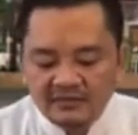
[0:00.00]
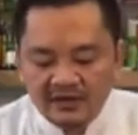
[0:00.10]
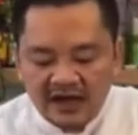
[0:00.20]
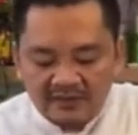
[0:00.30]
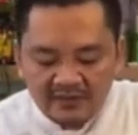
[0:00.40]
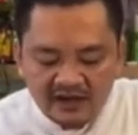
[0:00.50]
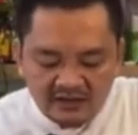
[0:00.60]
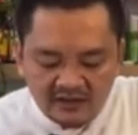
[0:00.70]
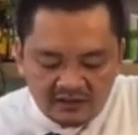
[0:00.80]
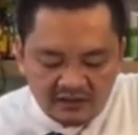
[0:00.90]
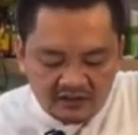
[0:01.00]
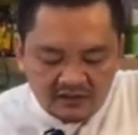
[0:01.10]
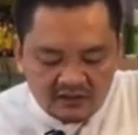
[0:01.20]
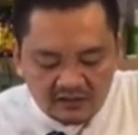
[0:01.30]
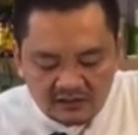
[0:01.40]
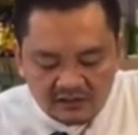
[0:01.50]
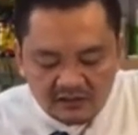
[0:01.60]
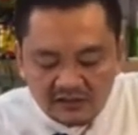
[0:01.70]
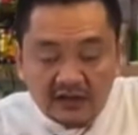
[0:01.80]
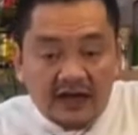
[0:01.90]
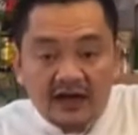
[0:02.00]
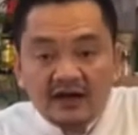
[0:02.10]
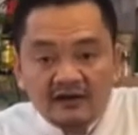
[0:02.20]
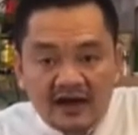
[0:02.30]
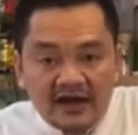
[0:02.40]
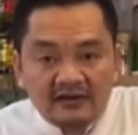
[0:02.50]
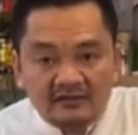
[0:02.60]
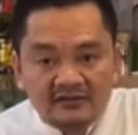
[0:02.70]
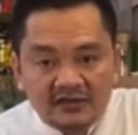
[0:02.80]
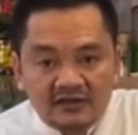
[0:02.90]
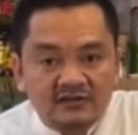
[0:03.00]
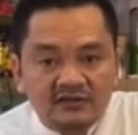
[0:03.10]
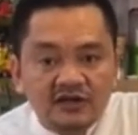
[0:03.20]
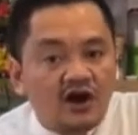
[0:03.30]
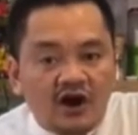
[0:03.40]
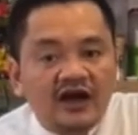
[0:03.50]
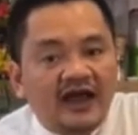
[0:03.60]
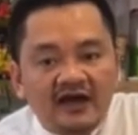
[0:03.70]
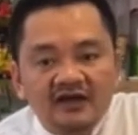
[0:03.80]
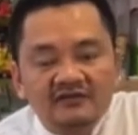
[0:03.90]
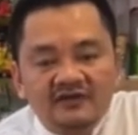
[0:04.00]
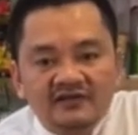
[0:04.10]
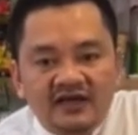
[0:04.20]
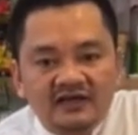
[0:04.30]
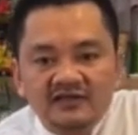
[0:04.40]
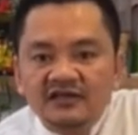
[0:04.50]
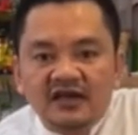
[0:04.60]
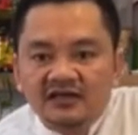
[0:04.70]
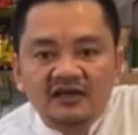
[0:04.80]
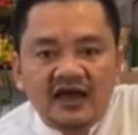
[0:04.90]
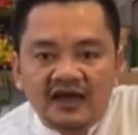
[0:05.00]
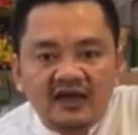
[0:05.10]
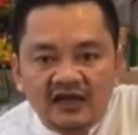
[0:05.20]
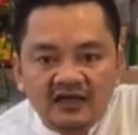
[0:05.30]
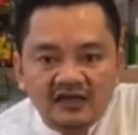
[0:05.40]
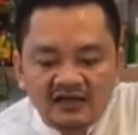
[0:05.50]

mình làm để cho cho cho cho cho cho trẻ ăn sẽ nó sẽ gọn gàng hơn và trẻ thích thích ăn cái này